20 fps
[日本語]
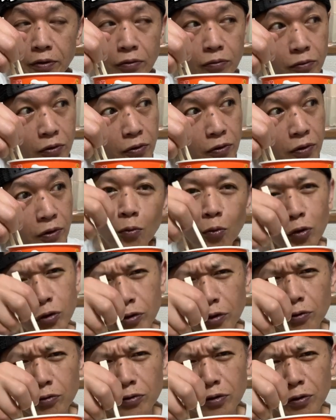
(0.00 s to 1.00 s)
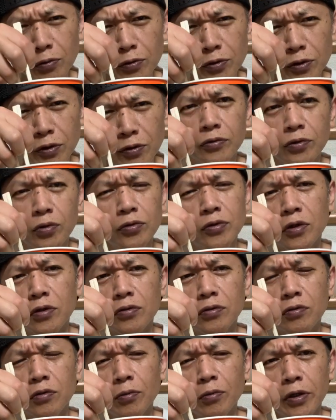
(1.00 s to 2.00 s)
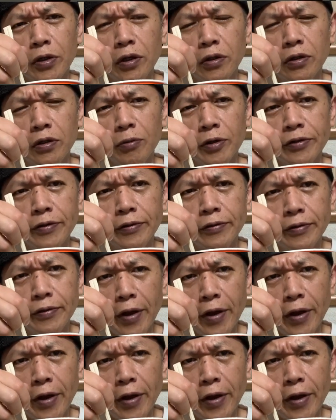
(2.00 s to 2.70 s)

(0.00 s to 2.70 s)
ども、申し訳ございません。調査がちょっと間に合ってません